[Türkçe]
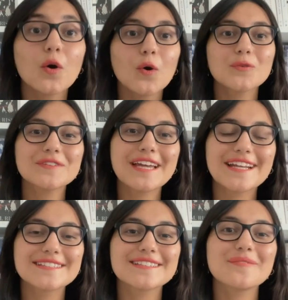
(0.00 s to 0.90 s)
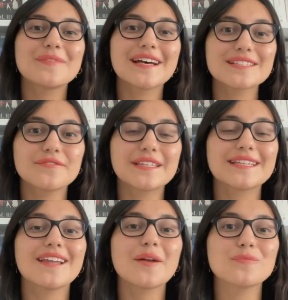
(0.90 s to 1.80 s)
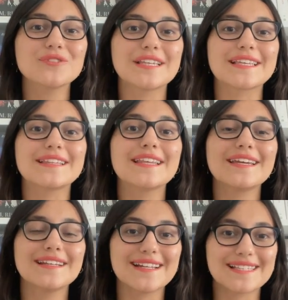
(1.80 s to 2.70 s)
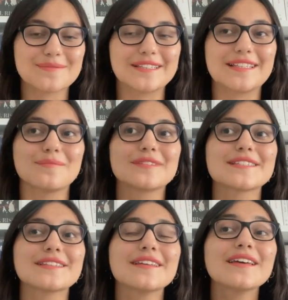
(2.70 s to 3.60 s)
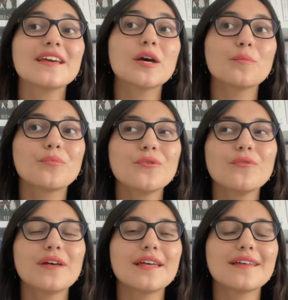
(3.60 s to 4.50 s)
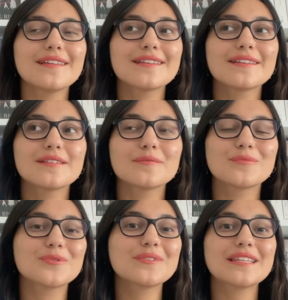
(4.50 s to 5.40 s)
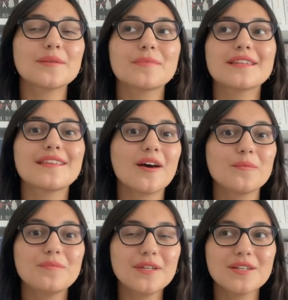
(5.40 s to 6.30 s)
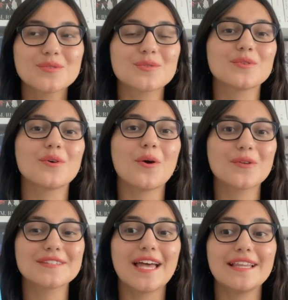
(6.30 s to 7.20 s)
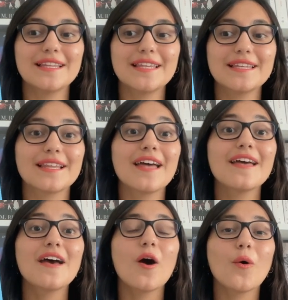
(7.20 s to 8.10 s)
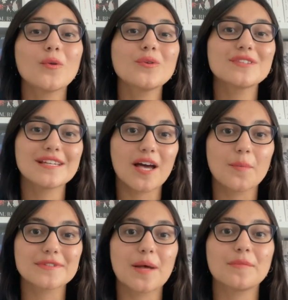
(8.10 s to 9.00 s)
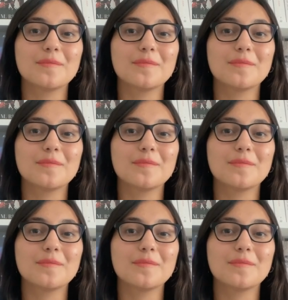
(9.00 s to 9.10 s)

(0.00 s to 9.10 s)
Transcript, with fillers: Onun haricinde bazı fikirler bu şekilde resmedilmişti. Bu ve bunun gibi daha bir sürü özelliğiyle oldukça kapsamlı bir